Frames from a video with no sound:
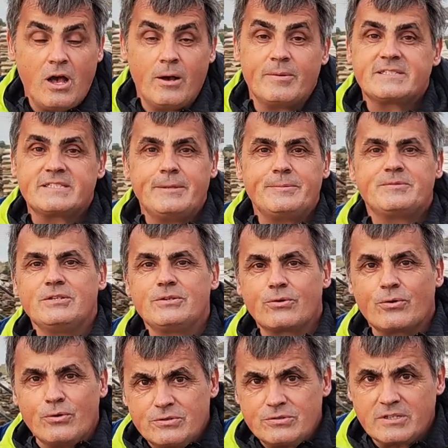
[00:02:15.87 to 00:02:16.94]
Aber selbst in
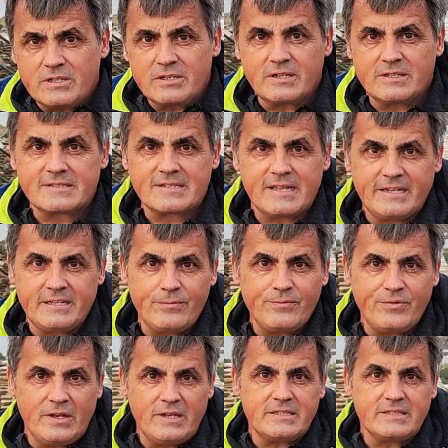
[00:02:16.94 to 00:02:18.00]
größeren Kanzleien
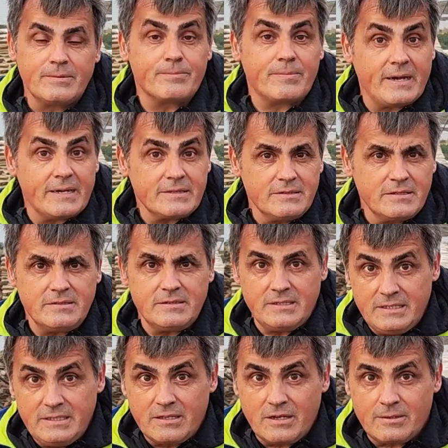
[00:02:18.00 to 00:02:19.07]
empfehle ich den Partnern,
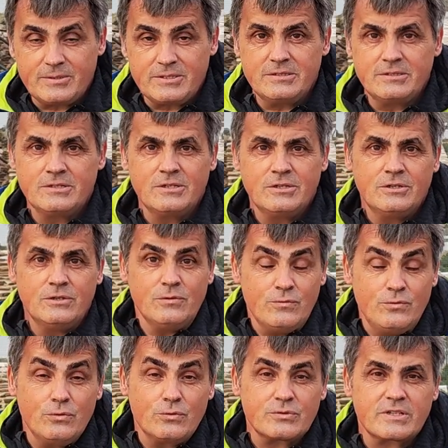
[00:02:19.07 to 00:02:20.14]
Inhabern,
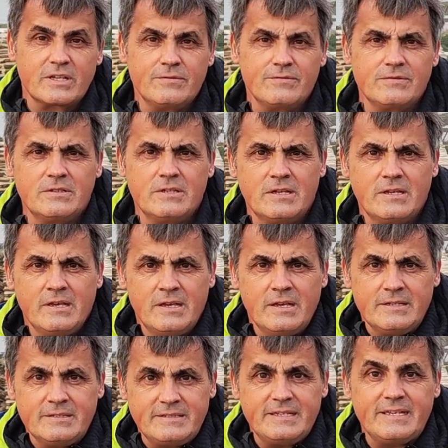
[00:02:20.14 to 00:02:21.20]
Führungskräften,
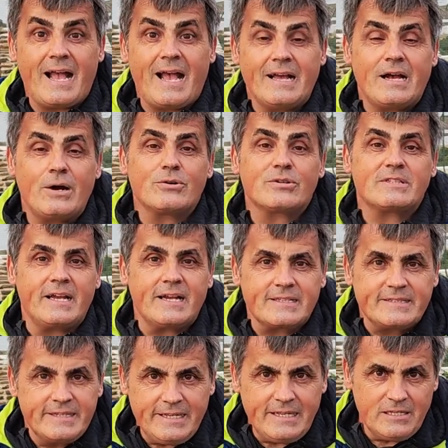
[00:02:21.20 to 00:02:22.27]
sich auch
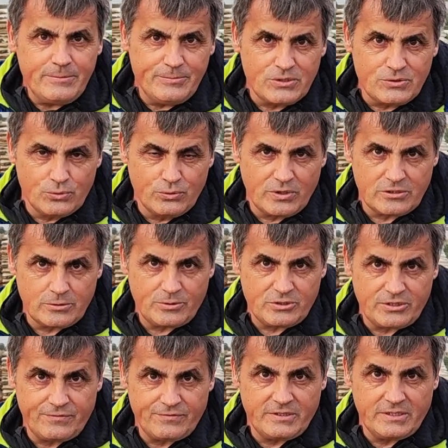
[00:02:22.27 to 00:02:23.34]
tagtäglich mit Suche zu
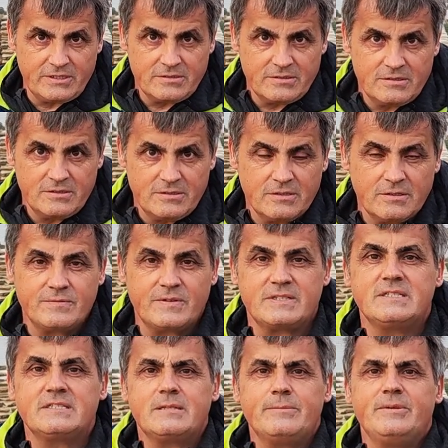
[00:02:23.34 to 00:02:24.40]
beschäftigen.
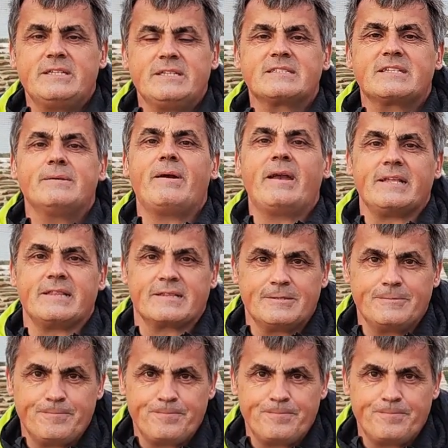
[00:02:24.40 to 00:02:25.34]
Was ist damit jetzt gemeint?